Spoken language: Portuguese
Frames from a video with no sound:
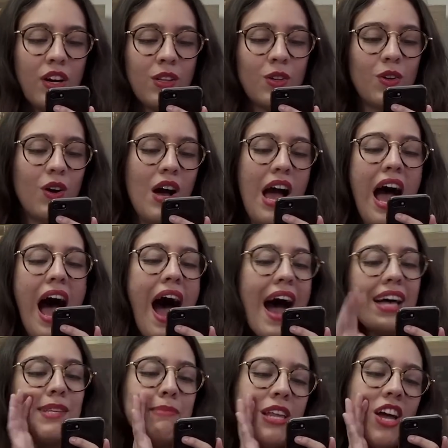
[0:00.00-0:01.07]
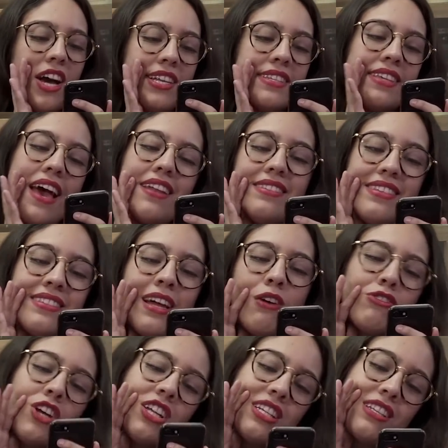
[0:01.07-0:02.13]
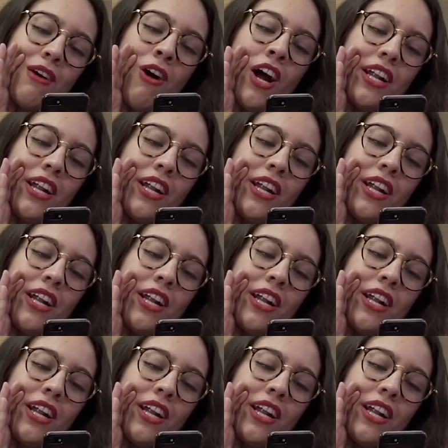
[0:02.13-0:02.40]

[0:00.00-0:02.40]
falou: As melhores séries estão todas na